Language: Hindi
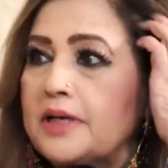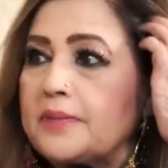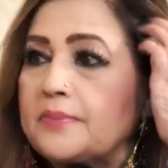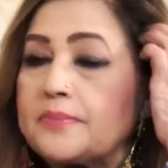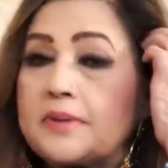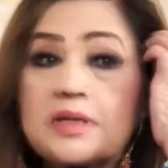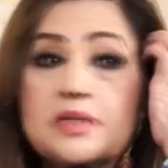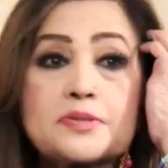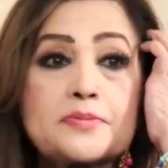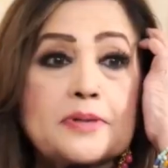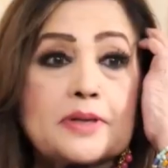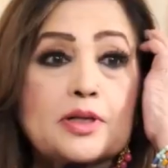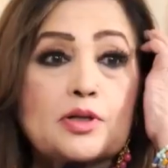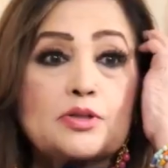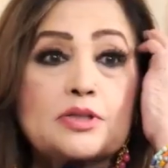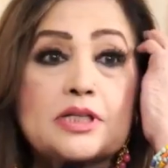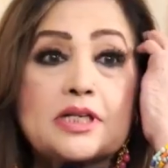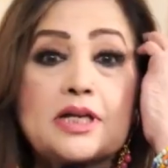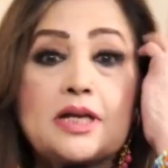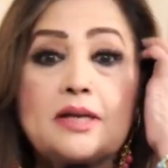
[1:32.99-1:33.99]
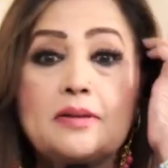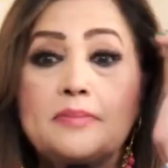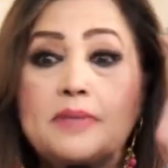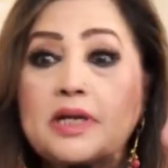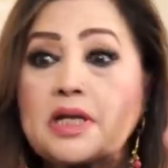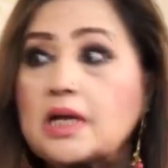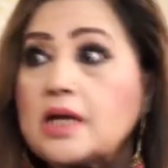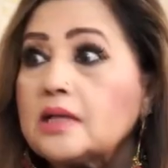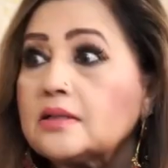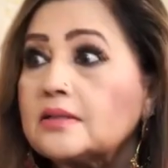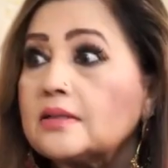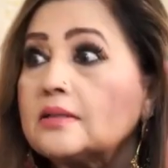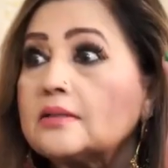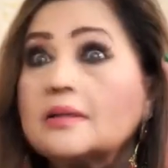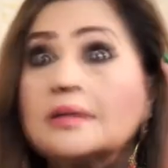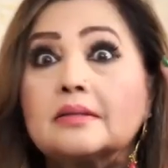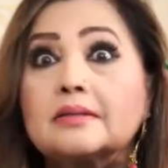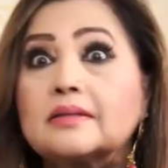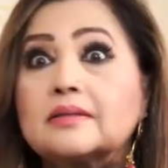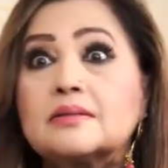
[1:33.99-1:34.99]
मैंने अपने हस्बैंड को जगाया मैंने कहा
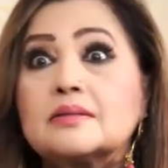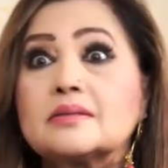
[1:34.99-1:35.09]
सांप